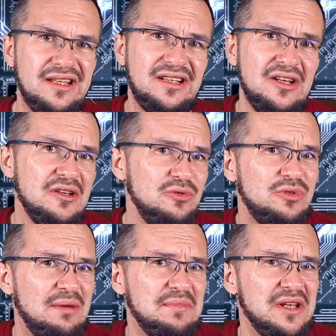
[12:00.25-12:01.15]
Это,
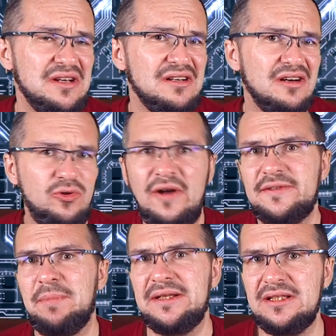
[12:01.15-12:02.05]
ну, там, рука
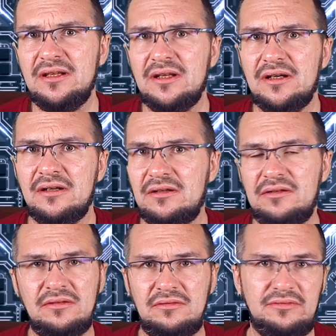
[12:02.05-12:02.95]
вспотела,
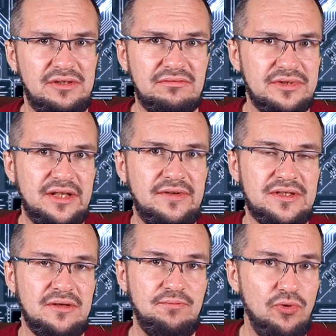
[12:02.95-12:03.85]
э,
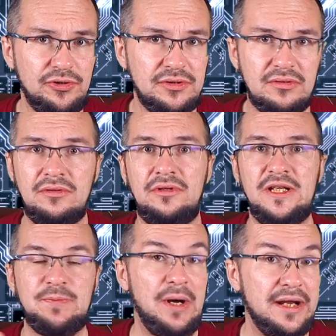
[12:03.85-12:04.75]
Соответственно, под
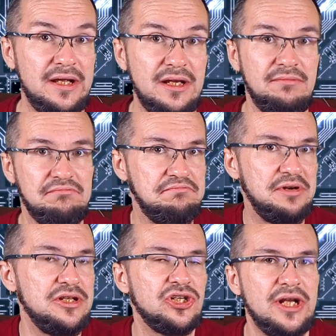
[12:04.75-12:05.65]
испарение,
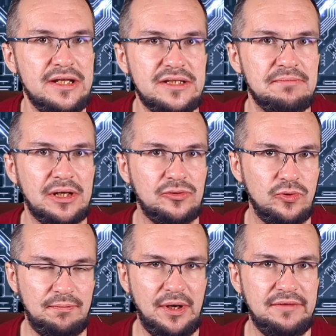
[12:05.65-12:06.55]
понижение
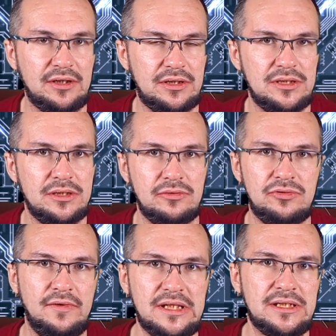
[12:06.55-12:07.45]
температуры поверхности. То
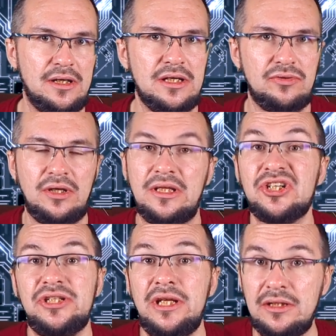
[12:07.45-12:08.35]
есть у вас сразу
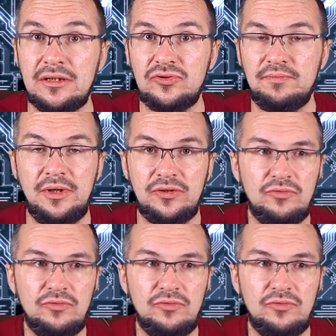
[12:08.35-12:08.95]
охлаждение наступает.